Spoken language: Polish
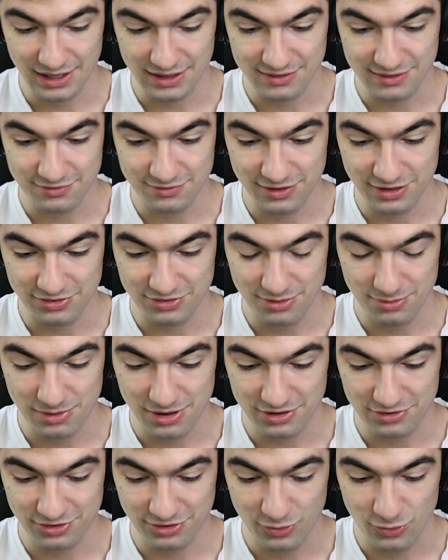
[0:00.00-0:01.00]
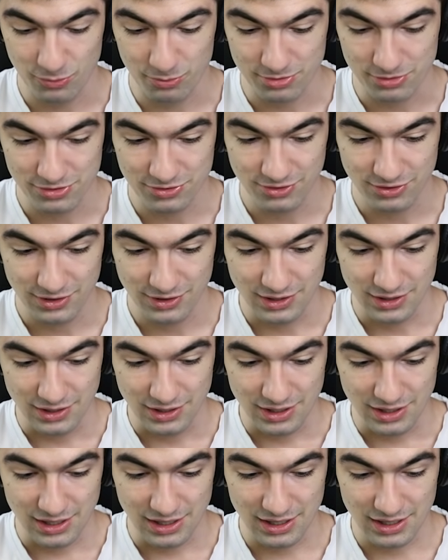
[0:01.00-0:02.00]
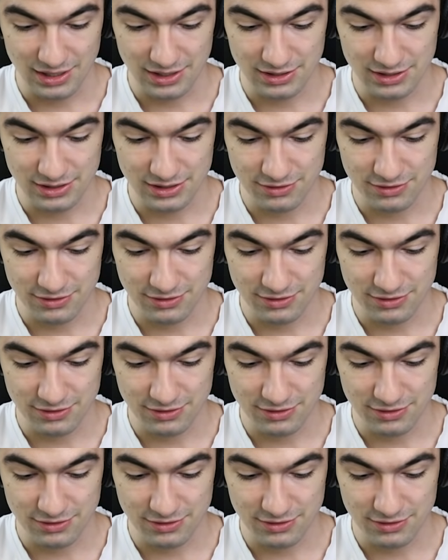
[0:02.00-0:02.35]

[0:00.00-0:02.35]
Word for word: kata w każdym razie kupić. E,